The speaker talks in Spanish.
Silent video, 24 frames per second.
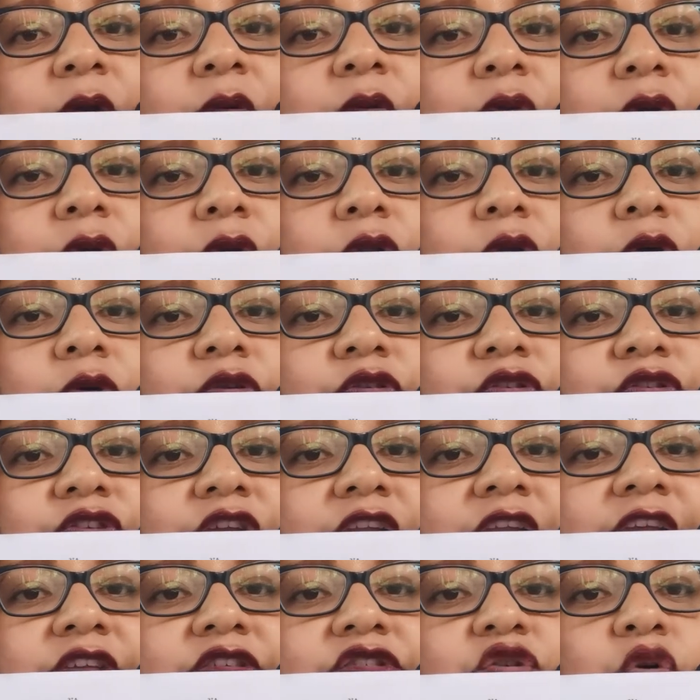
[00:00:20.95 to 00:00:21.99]
1, 2,
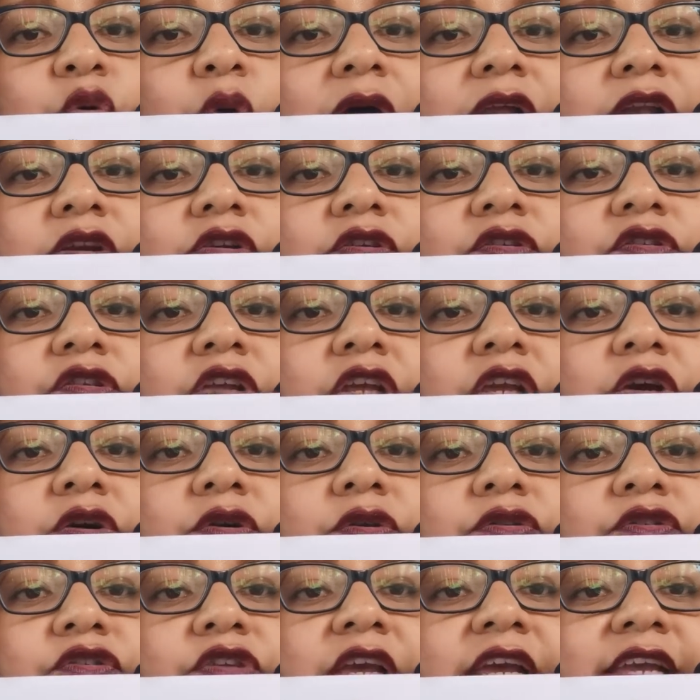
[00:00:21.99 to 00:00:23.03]
3, 4,
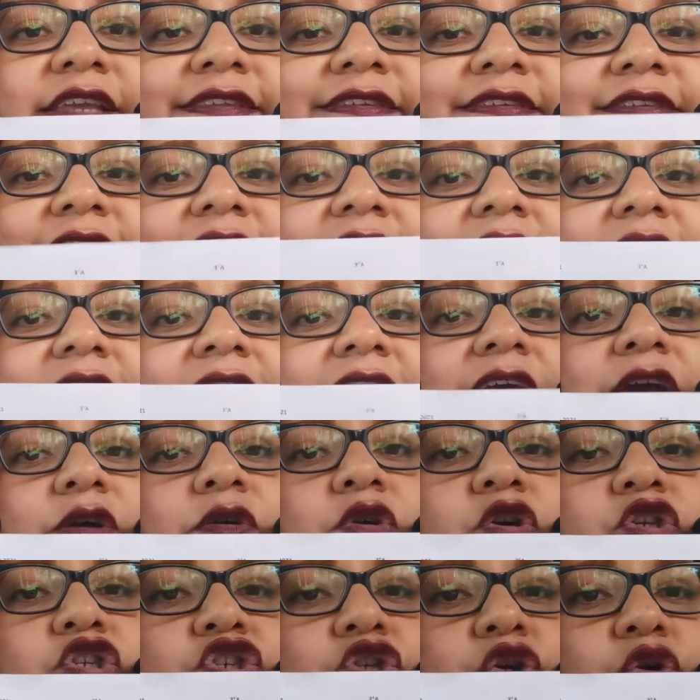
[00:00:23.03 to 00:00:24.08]
5, 6, 7,
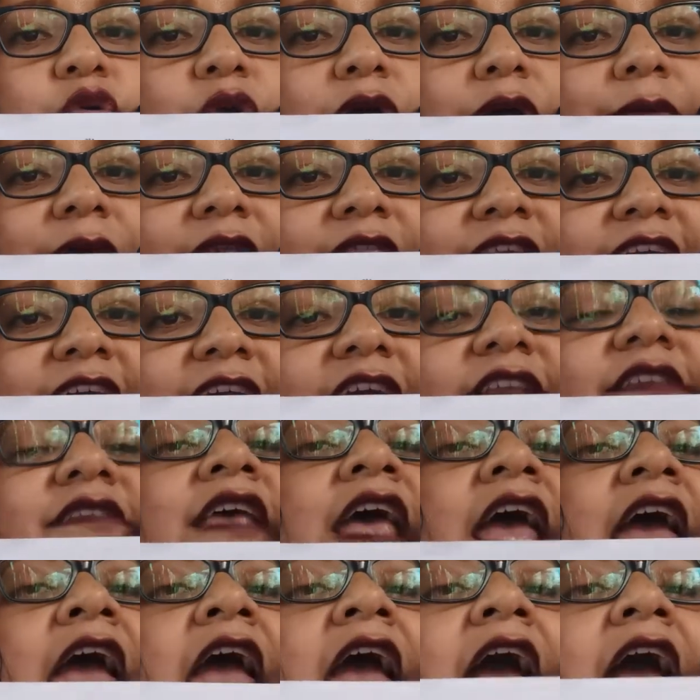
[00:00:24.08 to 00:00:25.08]
8, 9, 10.